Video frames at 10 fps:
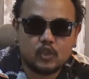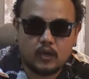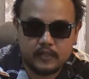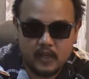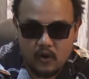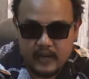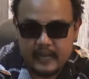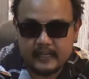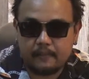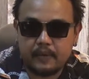ตอบสนองกา
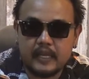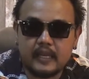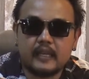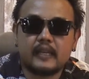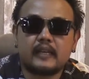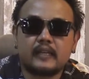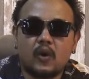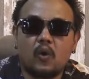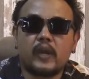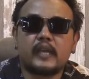รขับขี่
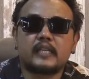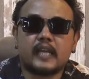โดย